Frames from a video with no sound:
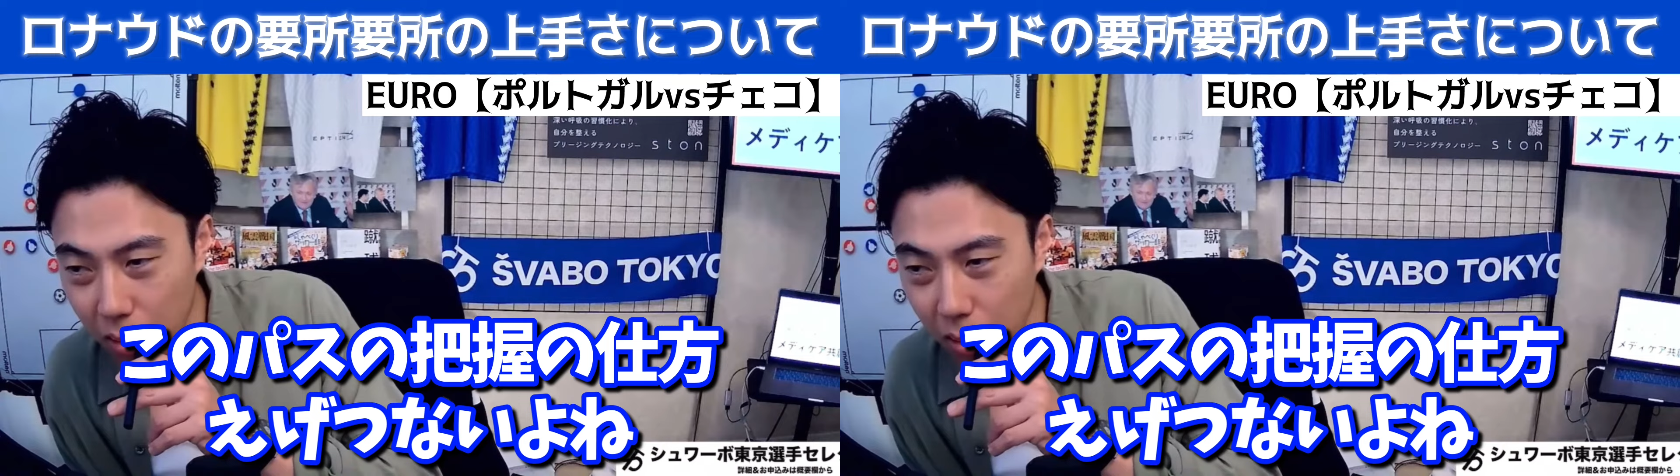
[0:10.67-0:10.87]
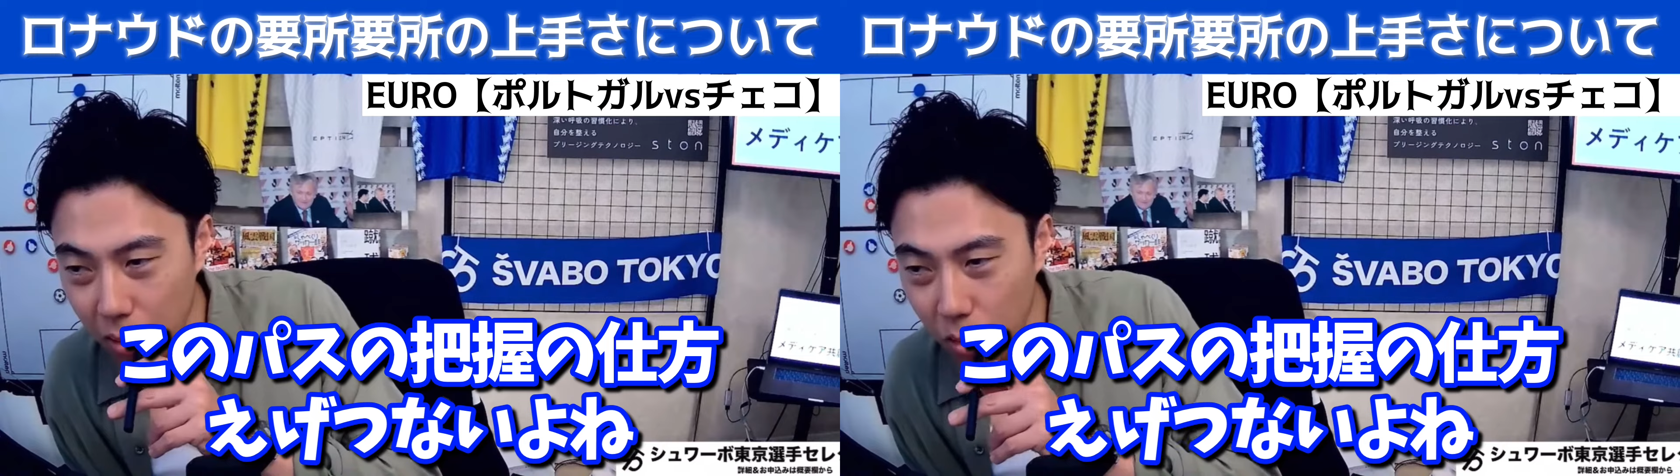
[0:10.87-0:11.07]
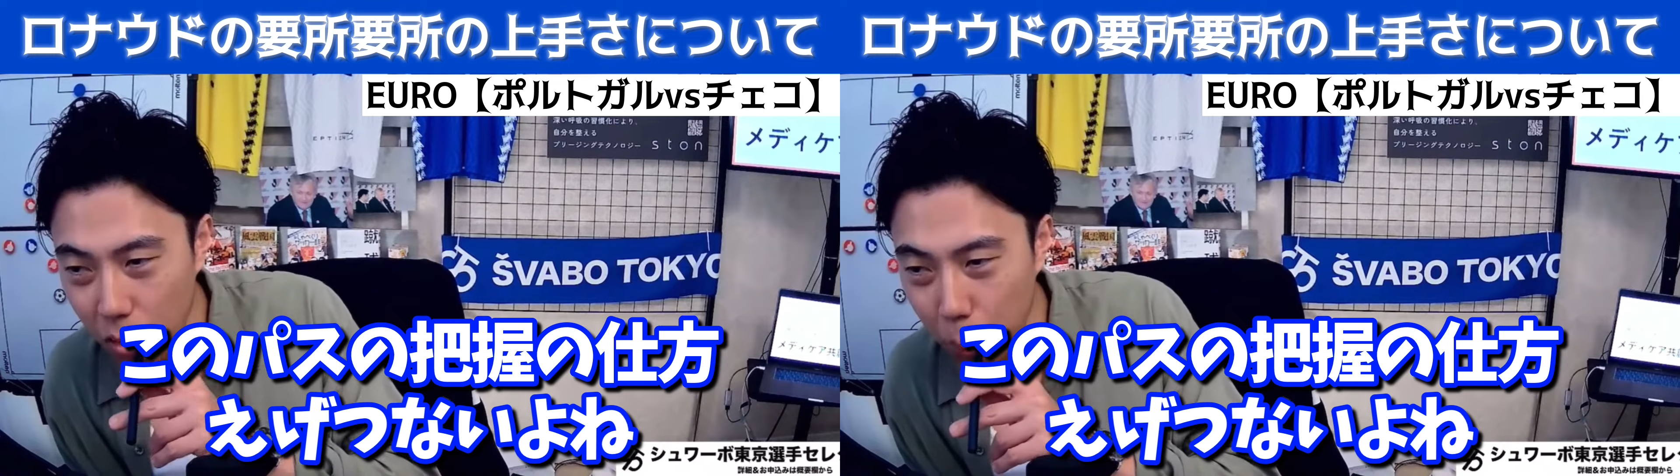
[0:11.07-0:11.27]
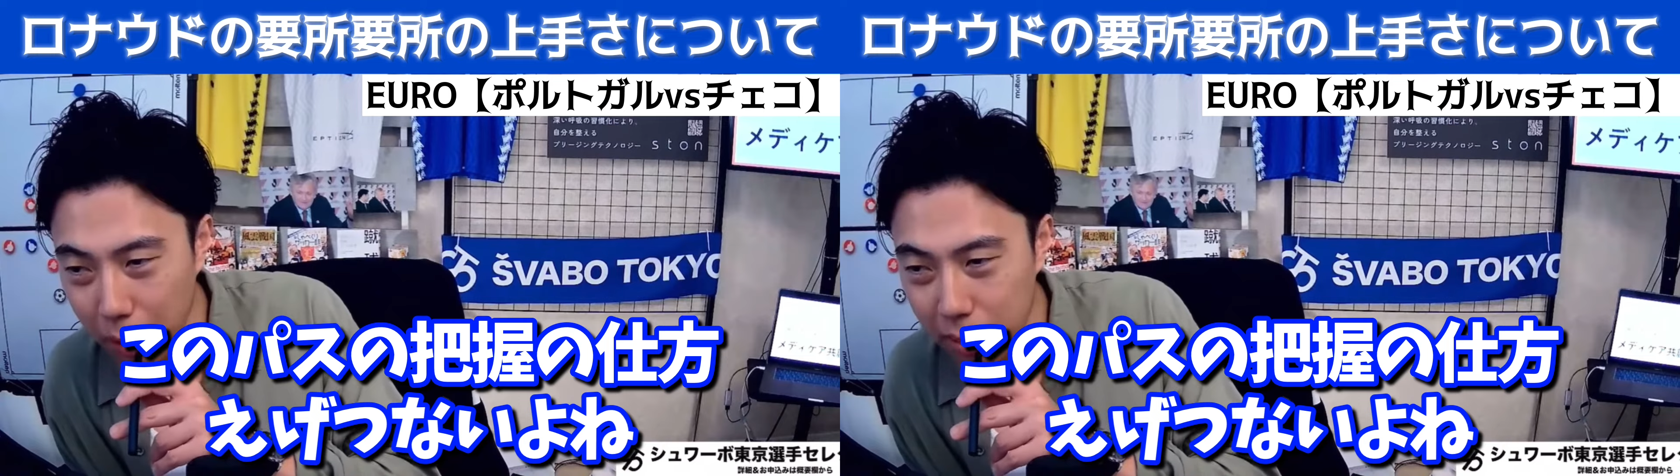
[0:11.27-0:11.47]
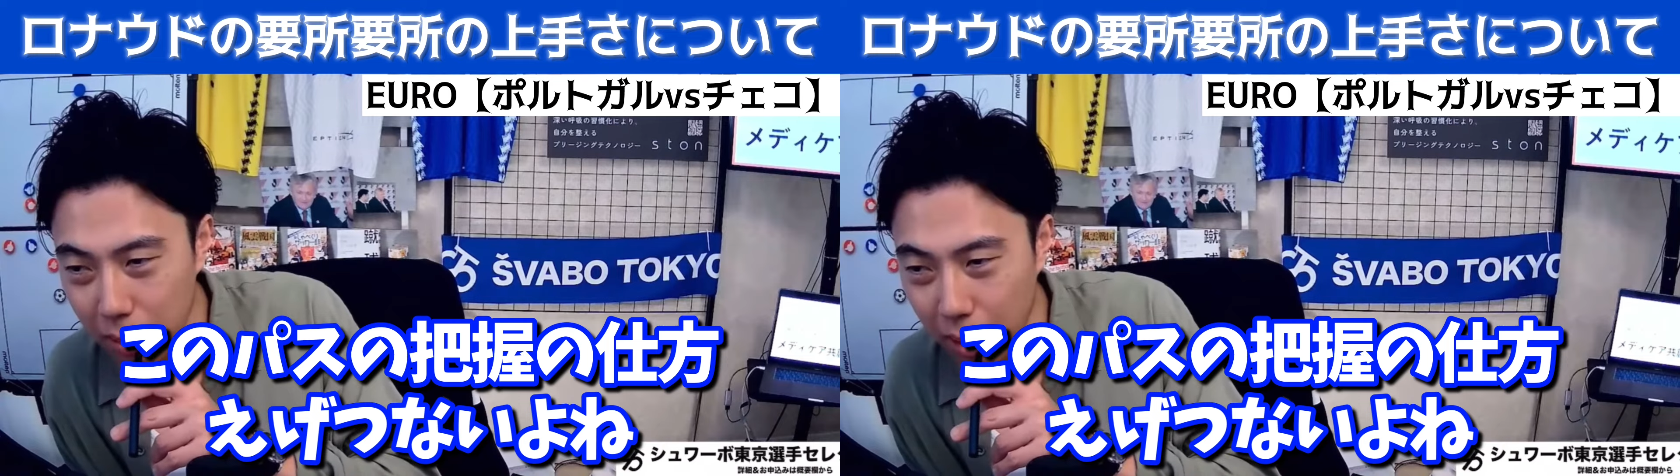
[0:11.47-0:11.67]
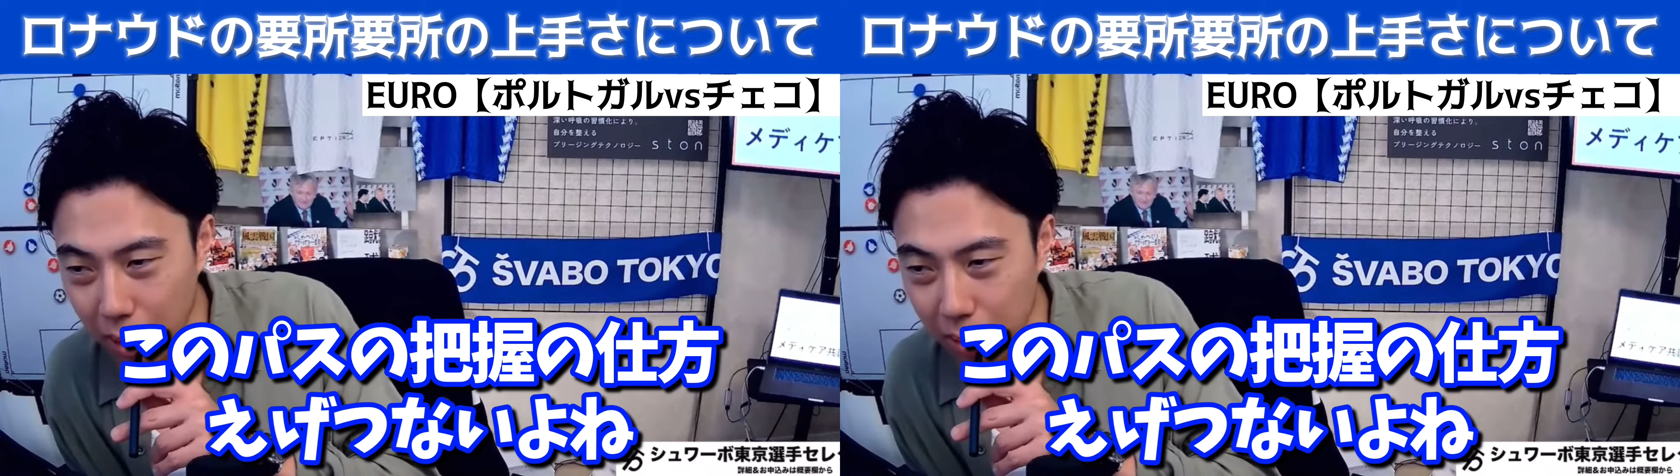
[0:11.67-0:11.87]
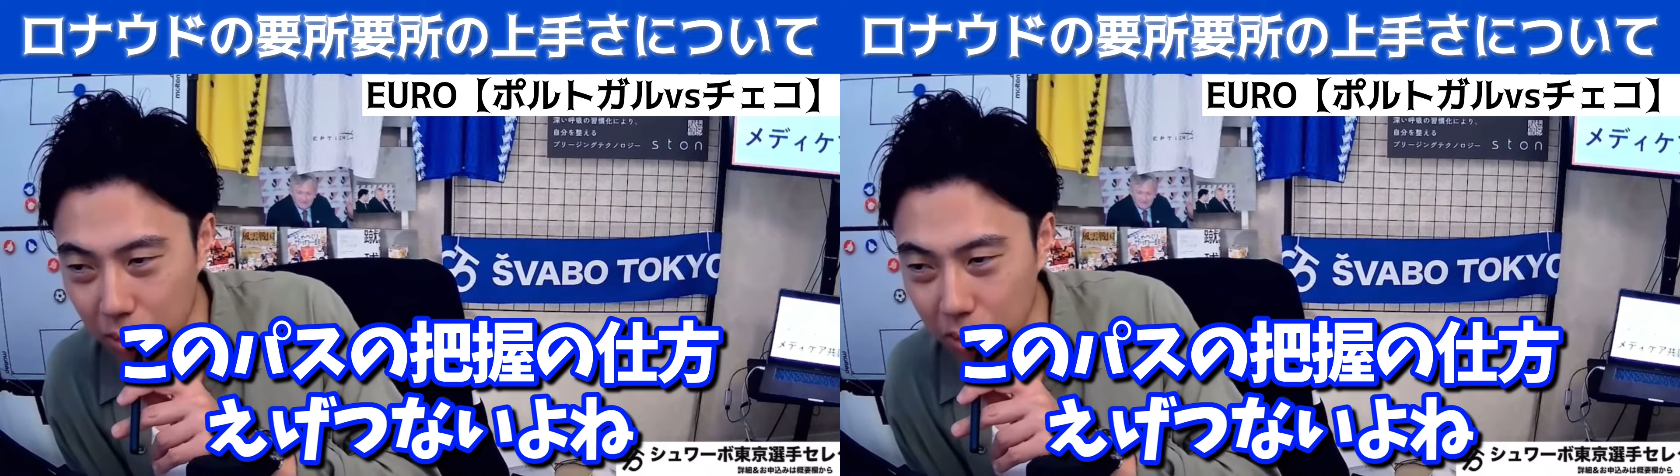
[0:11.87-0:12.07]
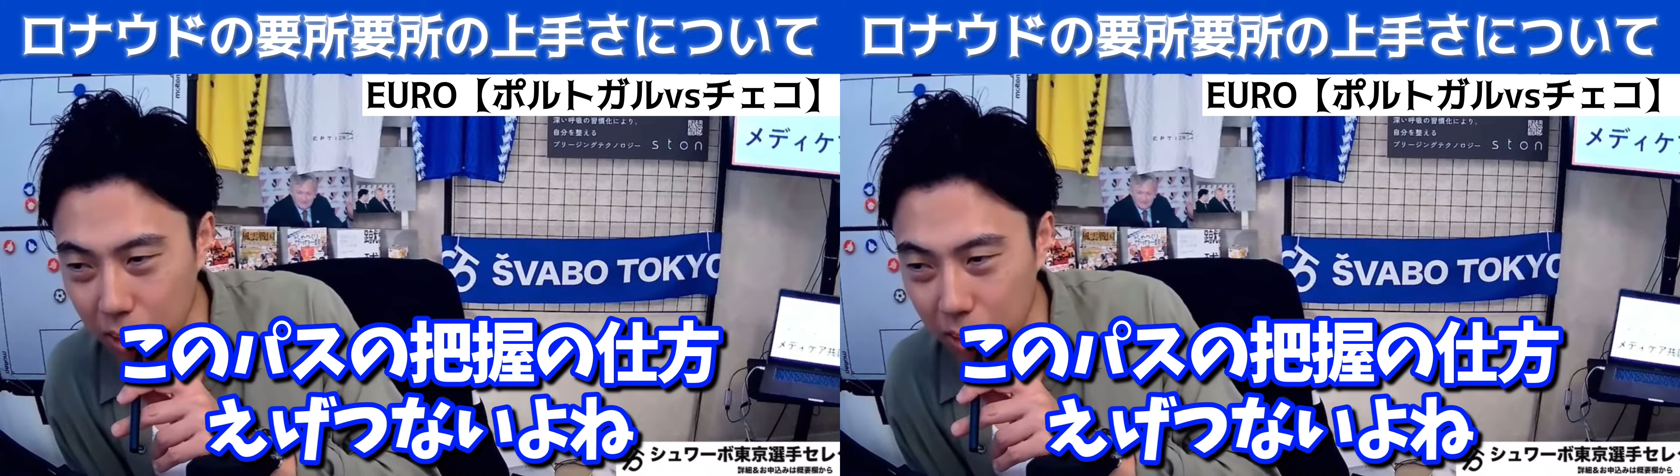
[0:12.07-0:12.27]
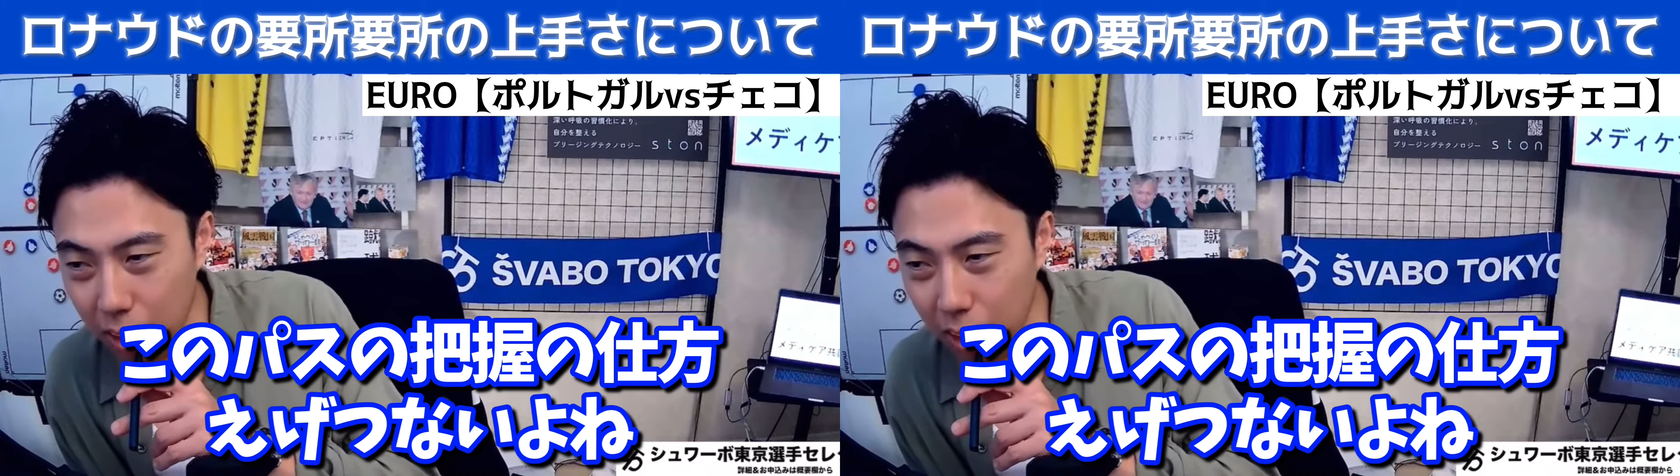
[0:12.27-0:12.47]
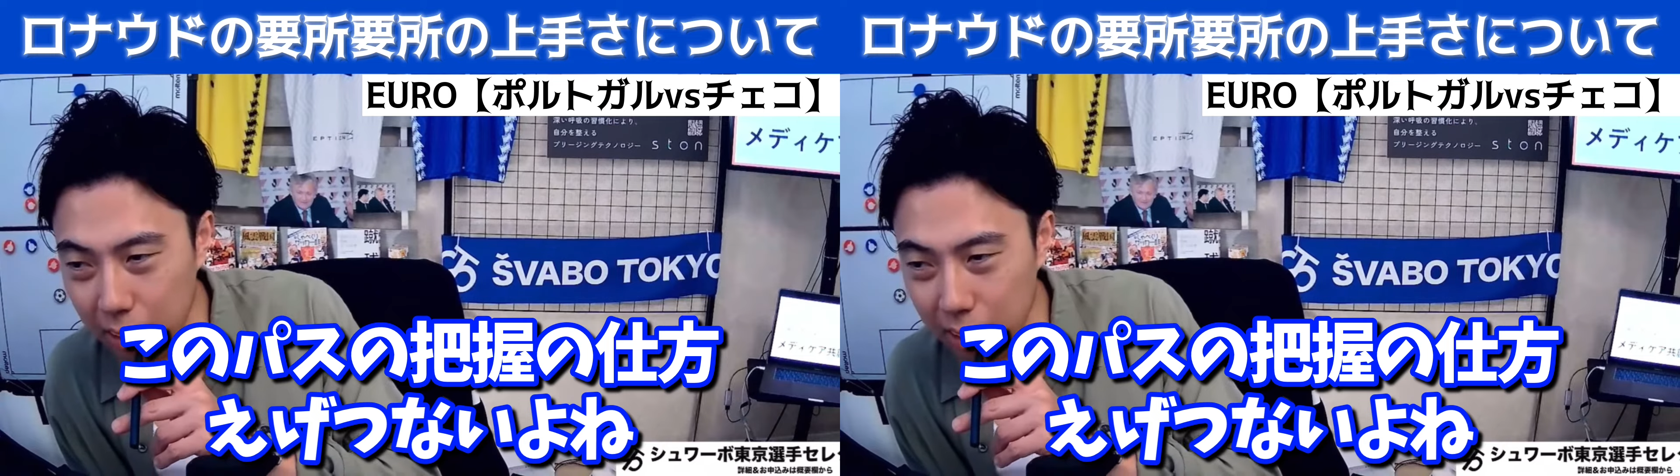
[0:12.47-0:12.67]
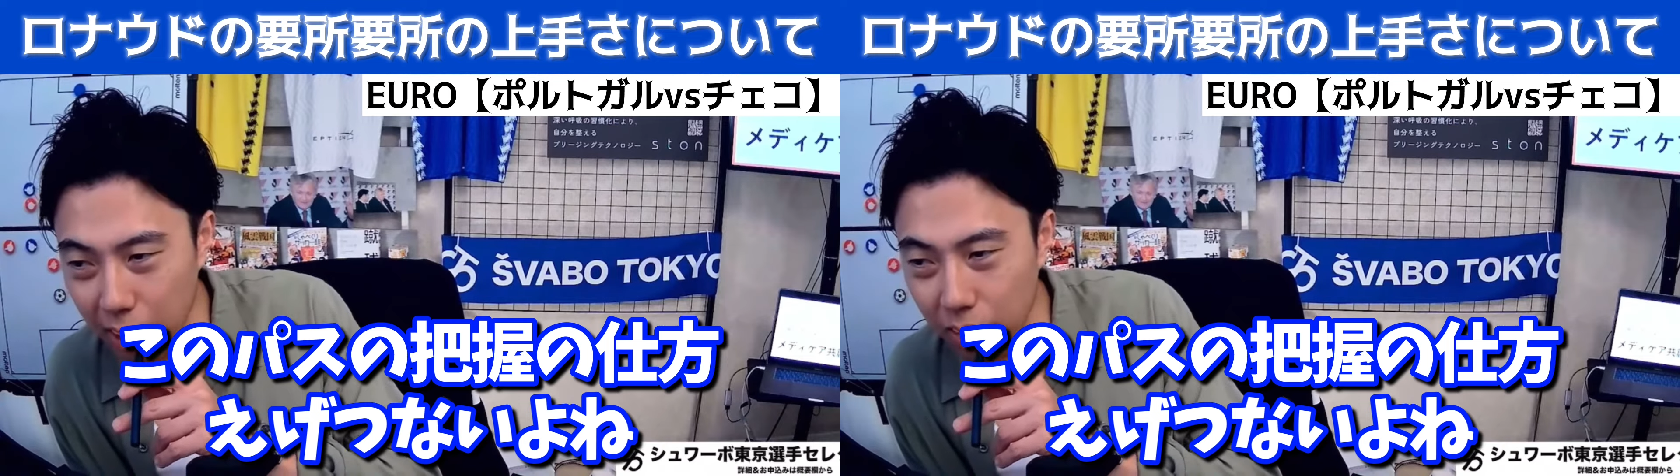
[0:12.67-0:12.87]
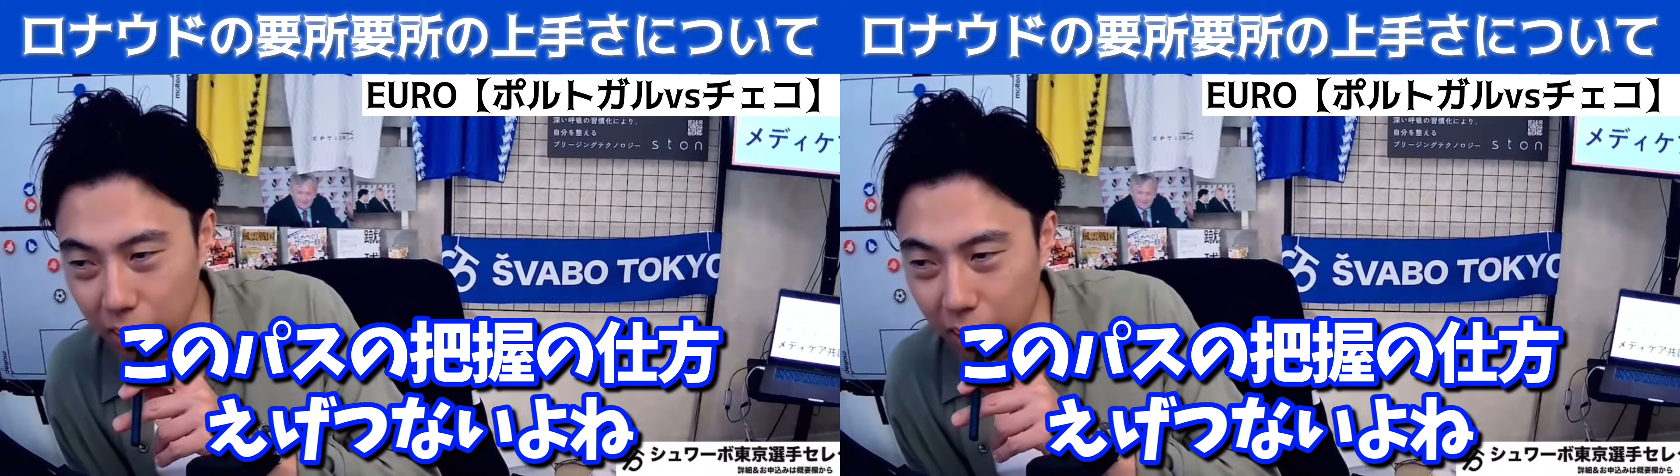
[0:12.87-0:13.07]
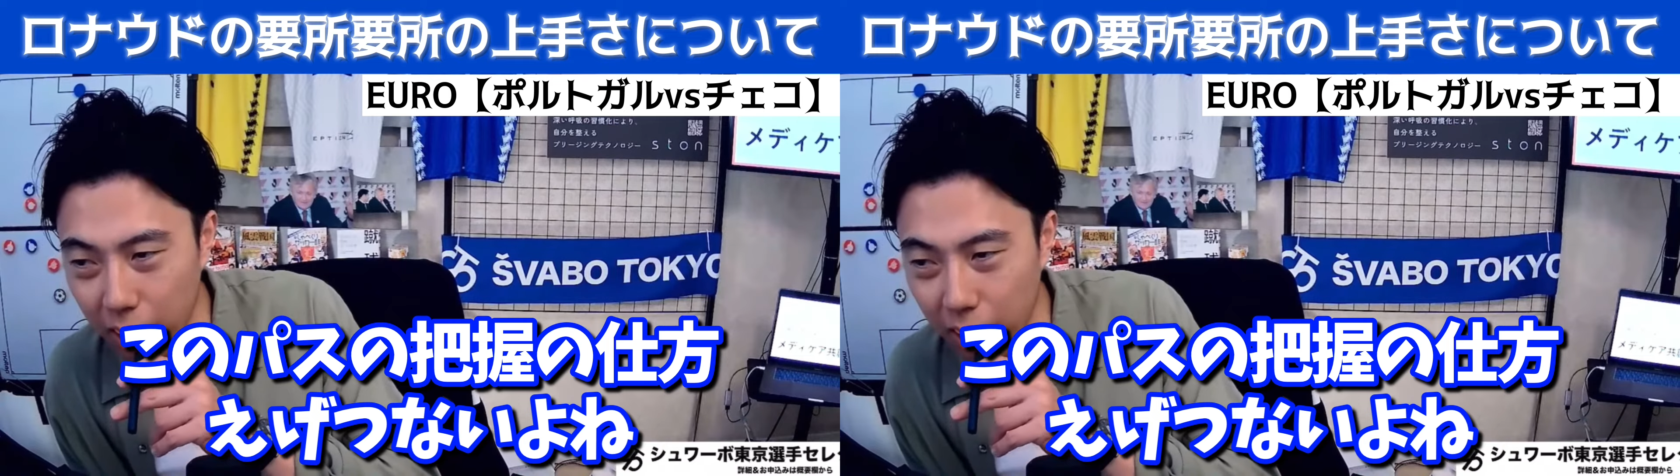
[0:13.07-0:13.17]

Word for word: このパスの把握の仕方えげつないよね。